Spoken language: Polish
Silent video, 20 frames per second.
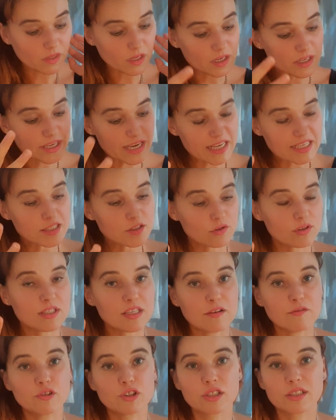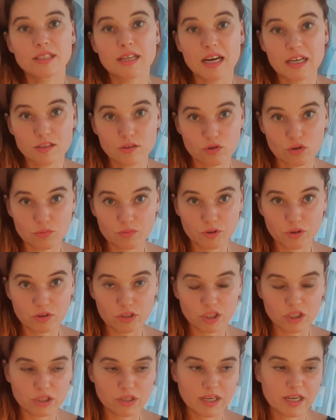jest to zawsze tak
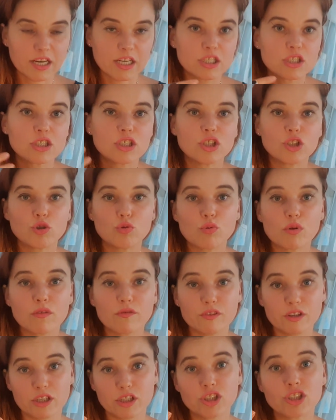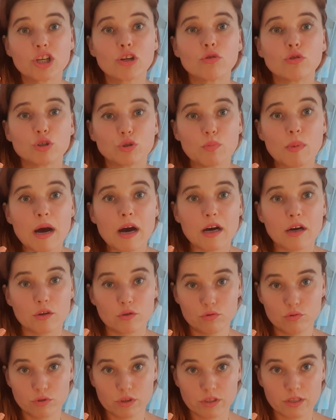zrobione, że każdy człowiek czegoś ma,
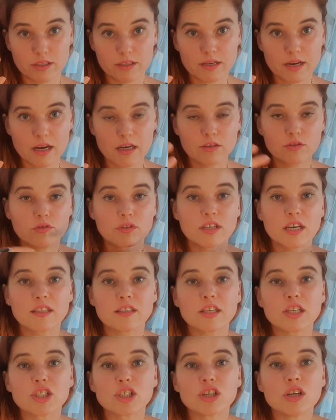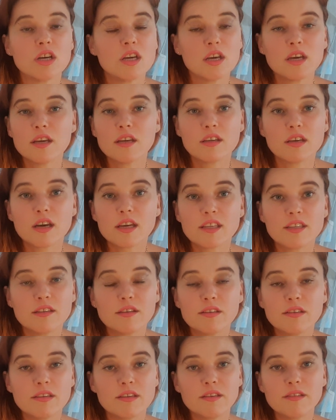kurde, tak? To ja też e,
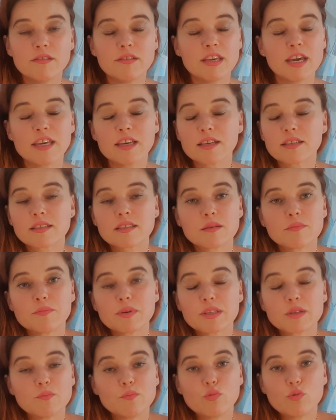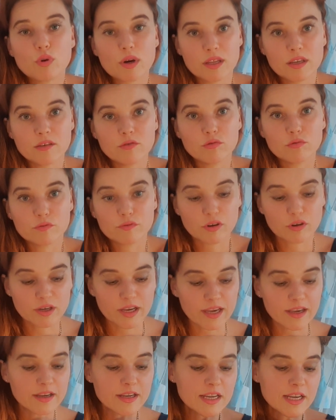nie jestem bez błędów, ok?
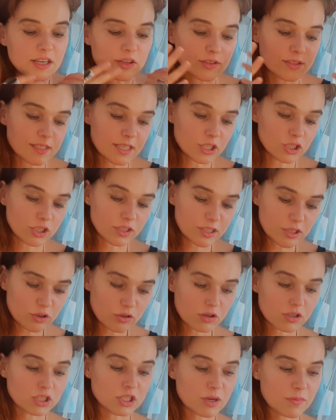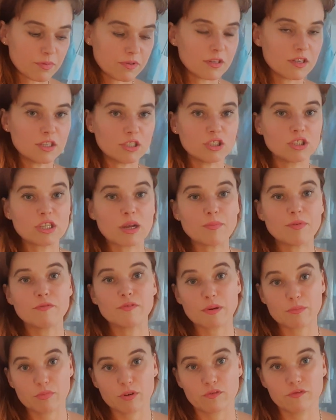To znaczy tylko, żeby, żeby
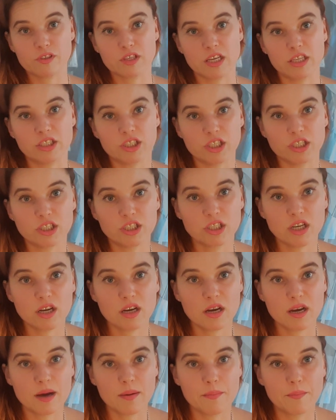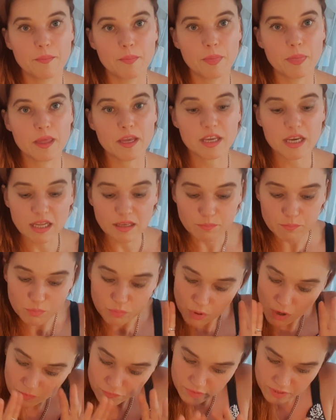wam powiedzieć. Um, ja
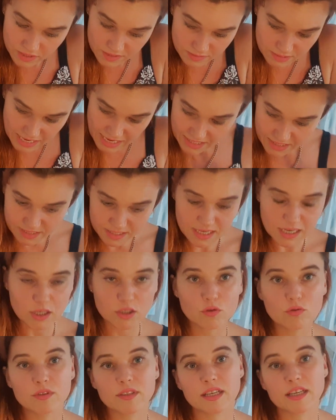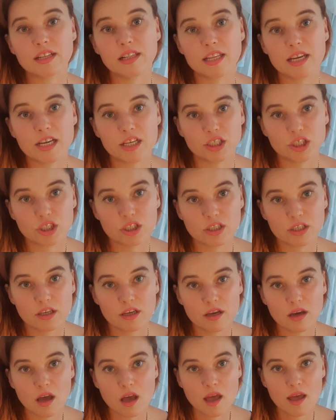powiem tak, jak tutaj leży,
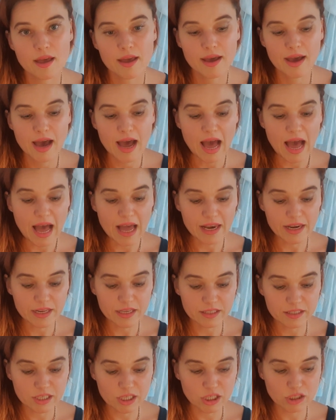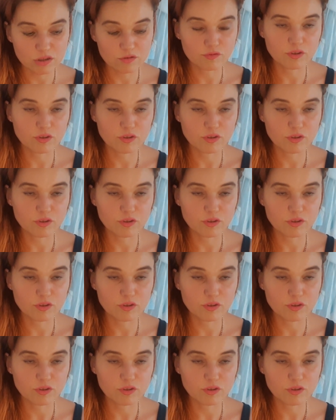ale też